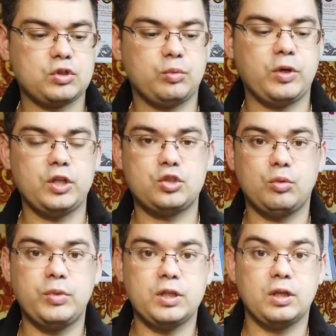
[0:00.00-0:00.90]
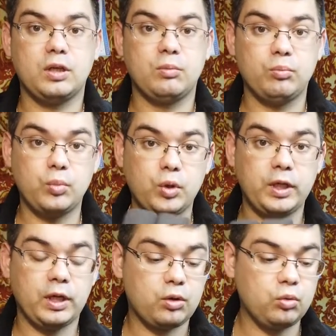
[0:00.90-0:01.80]
чтобы колесо было
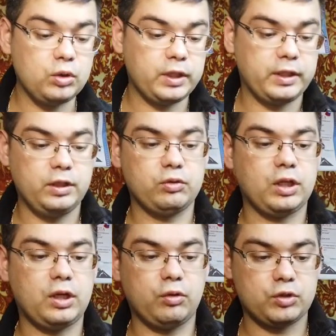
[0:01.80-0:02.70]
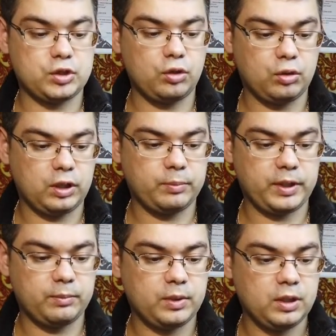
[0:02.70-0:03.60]
более округлое, не вот такая вот широкая
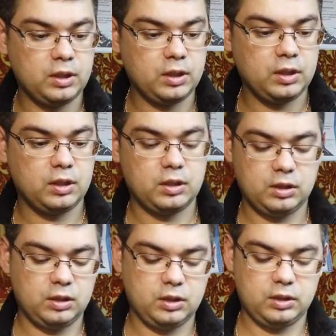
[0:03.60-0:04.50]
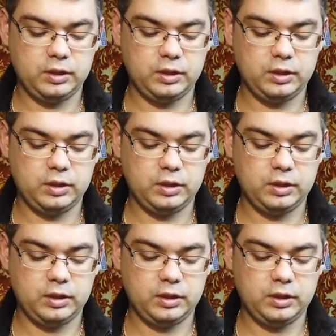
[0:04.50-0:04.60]
прям, а,